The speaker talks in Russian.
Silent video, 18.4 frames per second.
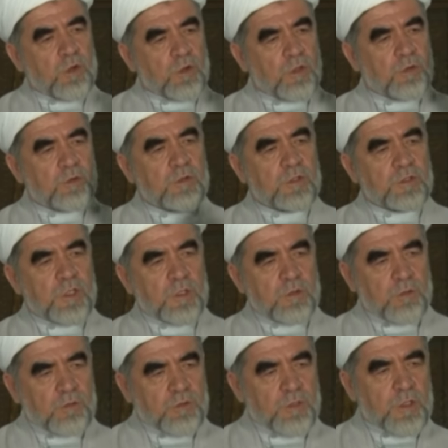не
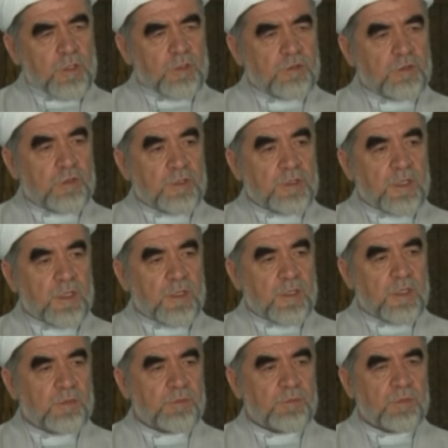приедете, станете
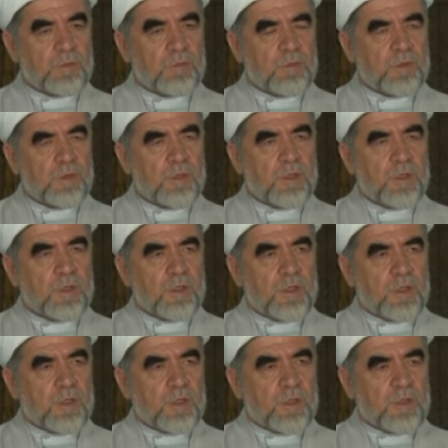грешными и
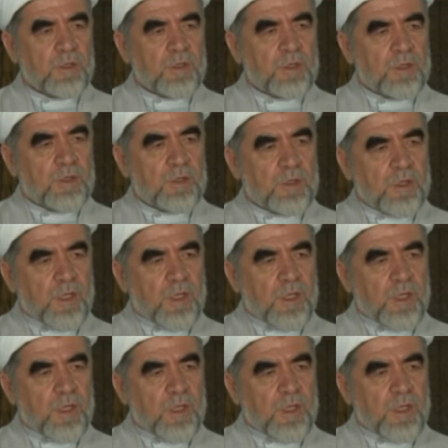попадете в ад».